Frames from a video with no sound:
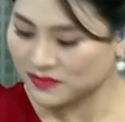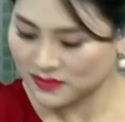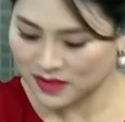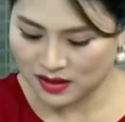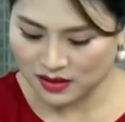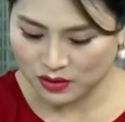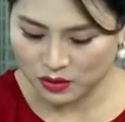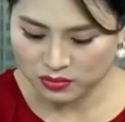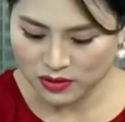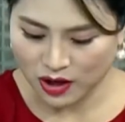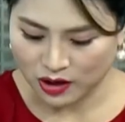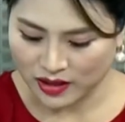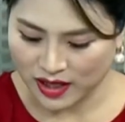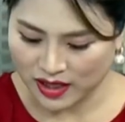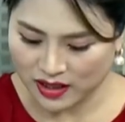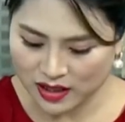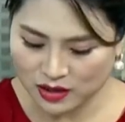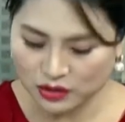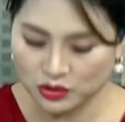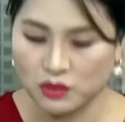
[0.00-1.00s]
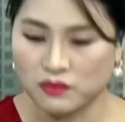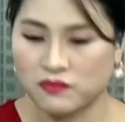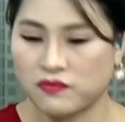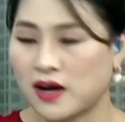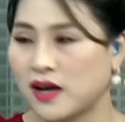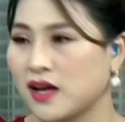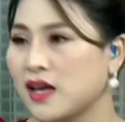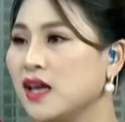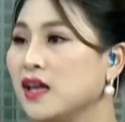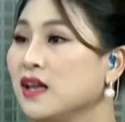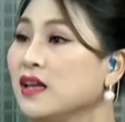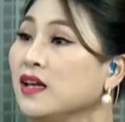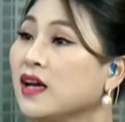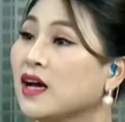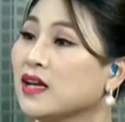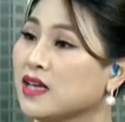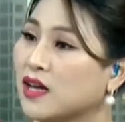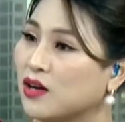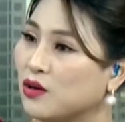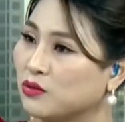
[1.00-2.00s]
thì cũng đỏ đèn liên tục và khiến
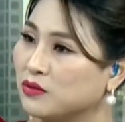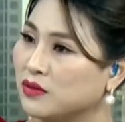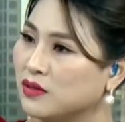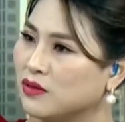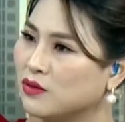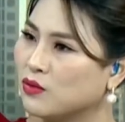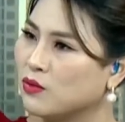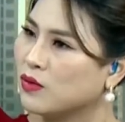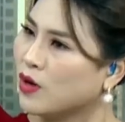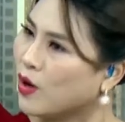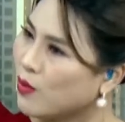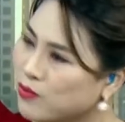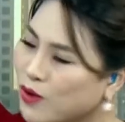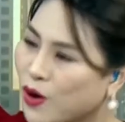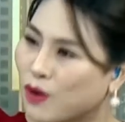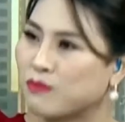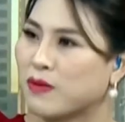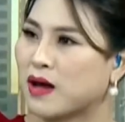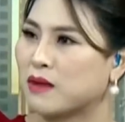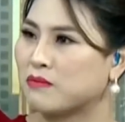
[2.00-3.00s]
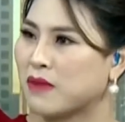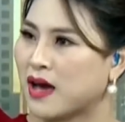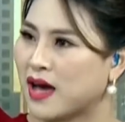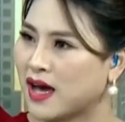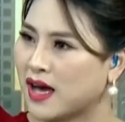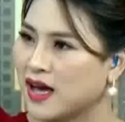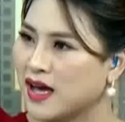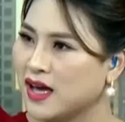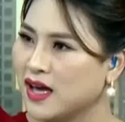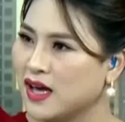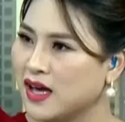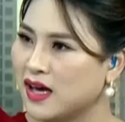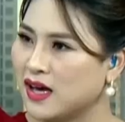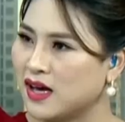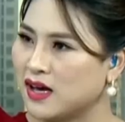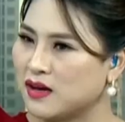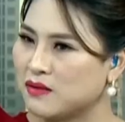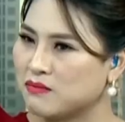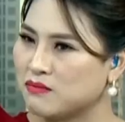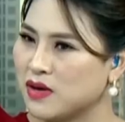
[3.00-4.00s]
các nhà đầu tư cũng không còn mặn mà
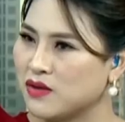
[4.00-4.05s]
à,